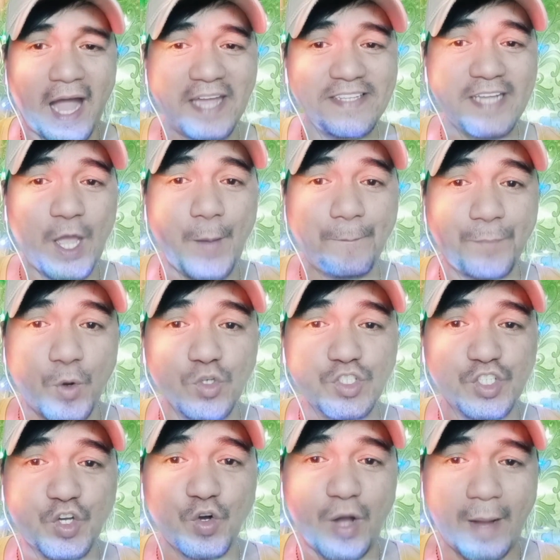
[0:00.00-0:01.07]
ay
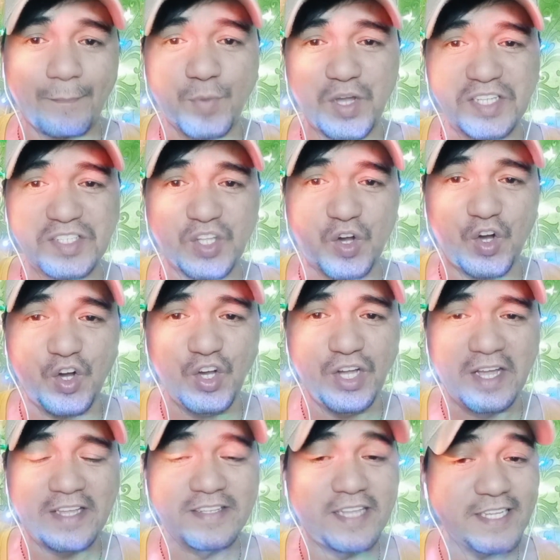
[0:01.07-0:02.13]
naipost ko nga po ito
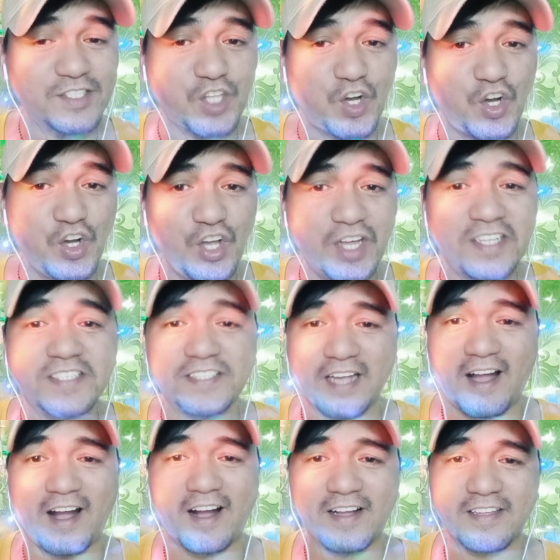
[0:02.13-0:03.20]
dito sa
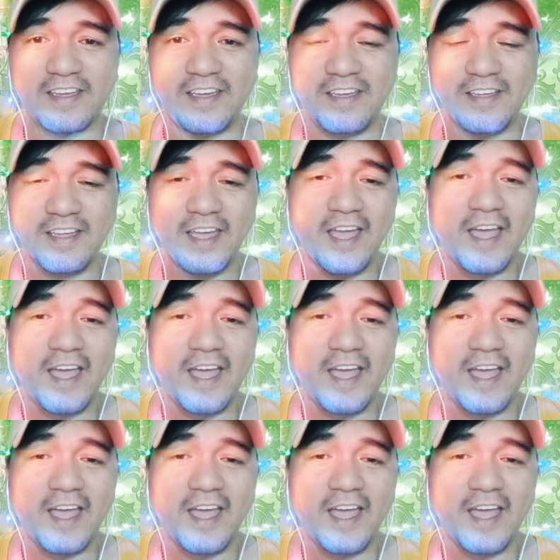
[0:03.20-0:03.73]
aking